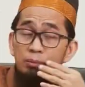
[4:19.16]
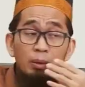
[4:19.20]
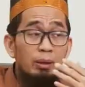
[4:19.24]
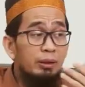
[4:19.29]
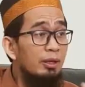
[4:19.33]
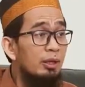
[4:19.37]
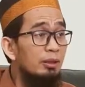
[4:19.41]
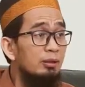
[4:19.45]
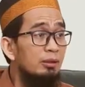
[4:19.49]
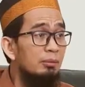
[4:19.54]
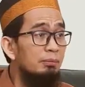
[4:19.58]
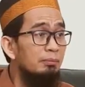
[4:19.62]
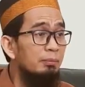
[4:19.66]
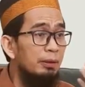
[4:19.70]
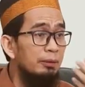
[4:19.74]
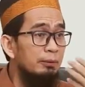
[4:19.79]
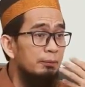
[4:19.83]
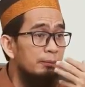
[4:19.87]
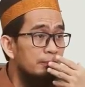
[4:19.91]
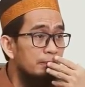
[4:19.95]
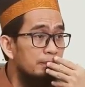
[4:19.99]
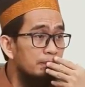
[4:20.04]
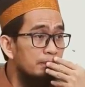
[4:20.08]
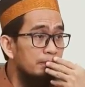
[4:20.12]
Sebagian
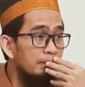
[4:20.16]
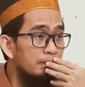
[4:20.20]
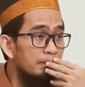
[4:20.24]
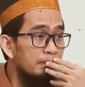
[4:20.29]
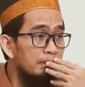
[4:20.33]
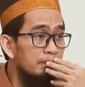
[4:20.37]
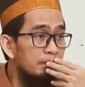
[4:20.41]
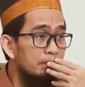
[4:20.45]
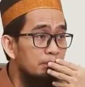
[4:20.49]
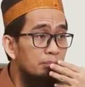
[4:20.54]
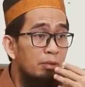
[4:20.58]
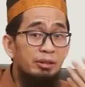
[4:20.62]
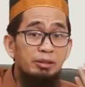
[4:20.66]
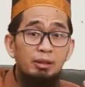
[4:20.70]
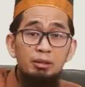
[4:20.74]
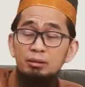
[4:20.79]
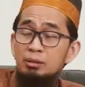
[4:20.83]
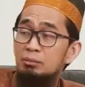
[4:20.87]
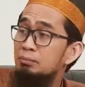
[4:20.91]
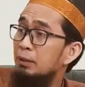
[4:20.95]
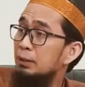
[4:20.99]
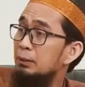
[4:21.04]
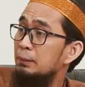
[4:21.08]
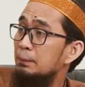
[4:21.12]
tempat.
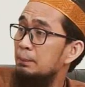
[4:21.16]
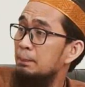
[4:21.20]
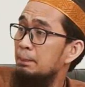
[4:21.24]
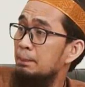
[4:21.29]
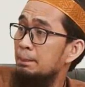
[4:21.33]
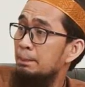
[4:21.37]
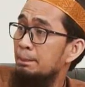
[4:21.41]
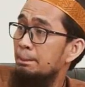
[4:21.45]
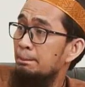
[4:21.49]
Banyak tempat.